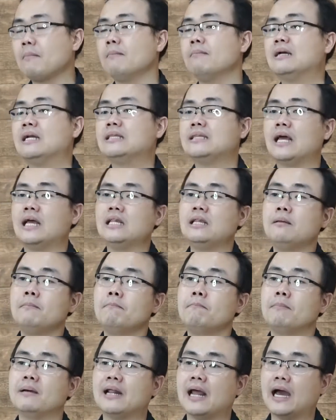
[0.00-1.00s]
pemerintah ini
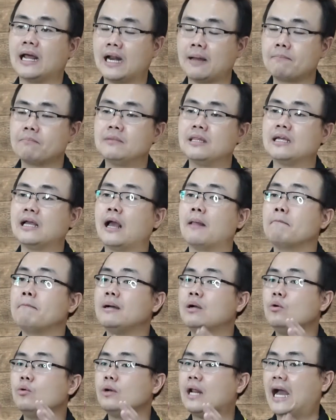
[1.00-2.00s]
berharap dengan
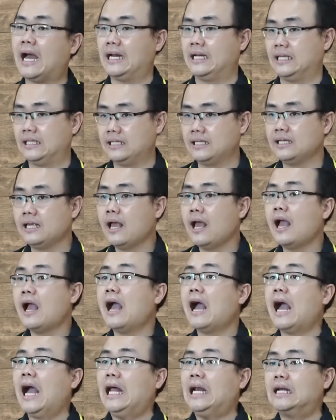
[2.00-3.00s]
pengurangan ini
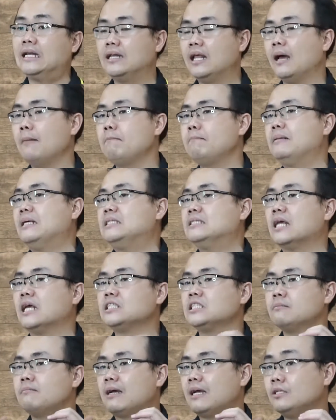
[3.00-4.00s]
Anda bisa
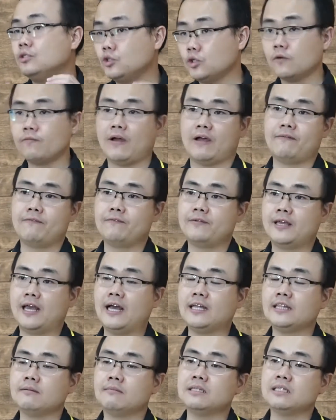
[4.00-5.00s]
semakin survive
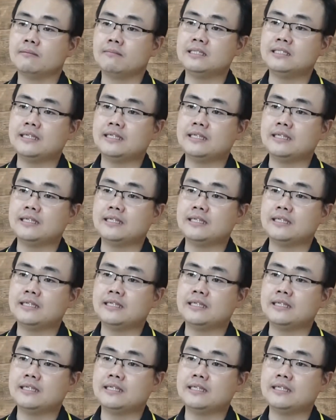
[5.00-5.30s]
ya, teman-teman